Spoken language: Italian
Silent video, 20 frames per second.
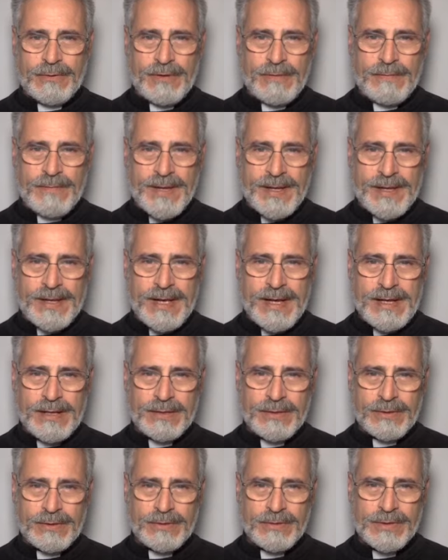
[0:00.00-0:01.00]
il
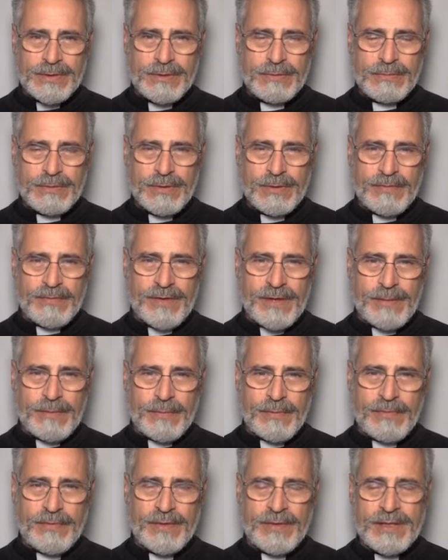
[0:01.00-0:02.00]
peccato subito viene
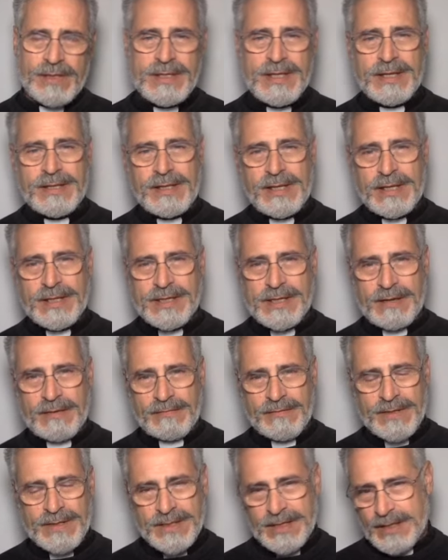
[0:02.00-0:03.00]
profetizzata la
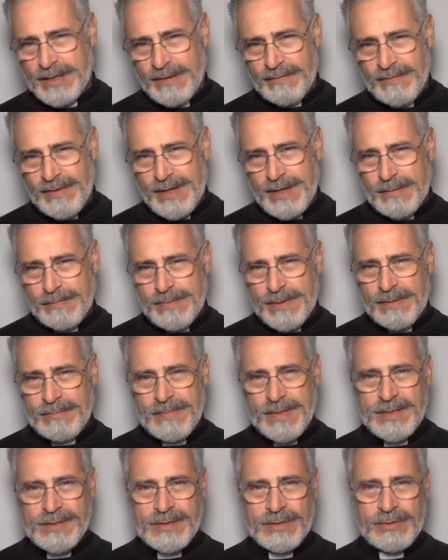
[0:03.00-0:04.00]
salvezza che viene per
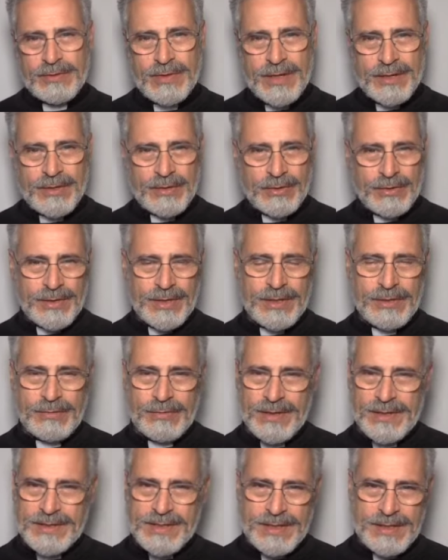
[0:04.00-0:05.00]
mezzo di una donna di
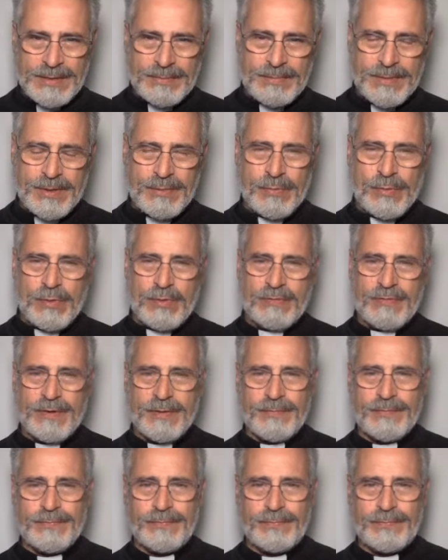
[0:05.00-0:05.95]
una stirpe nuova.